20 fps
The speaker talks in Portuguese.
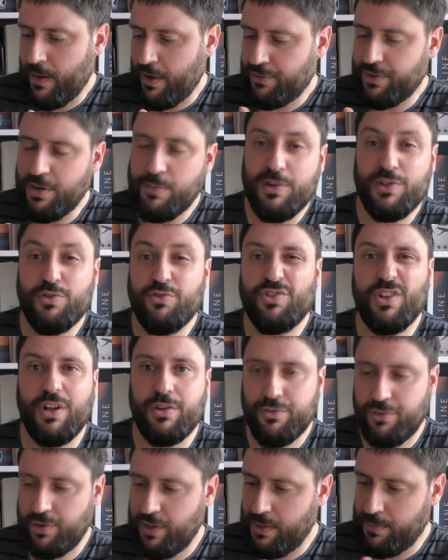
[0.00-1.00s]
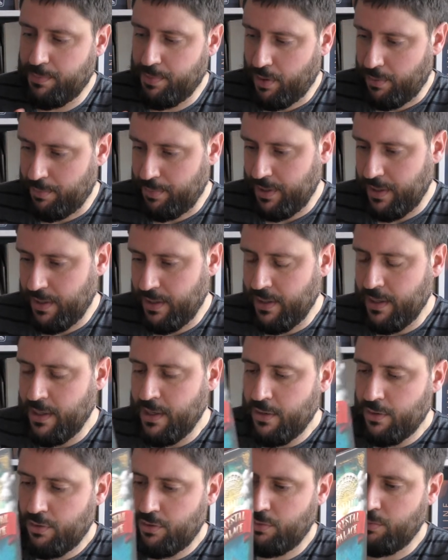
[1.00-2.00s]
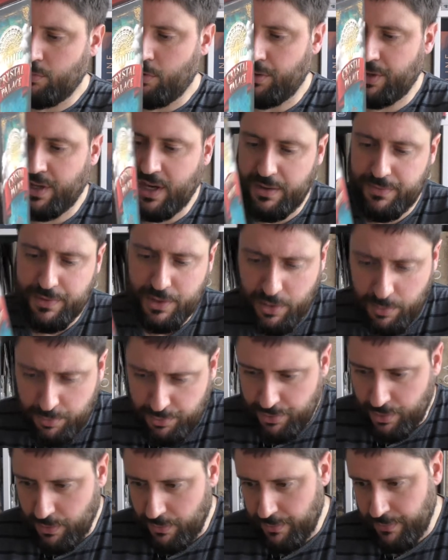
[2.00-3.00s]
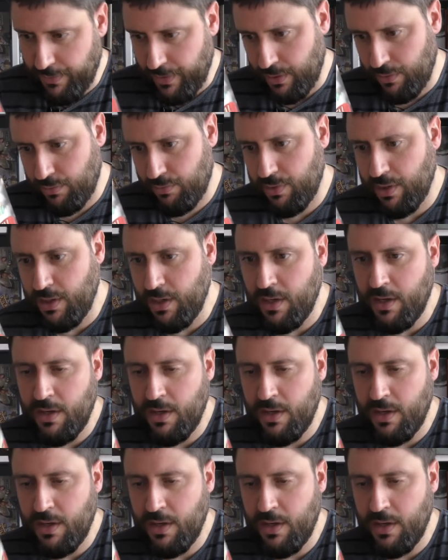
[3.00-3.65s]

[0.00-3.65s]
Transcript: que têm uma nostalgia própria no modo gráfico como estão feitos.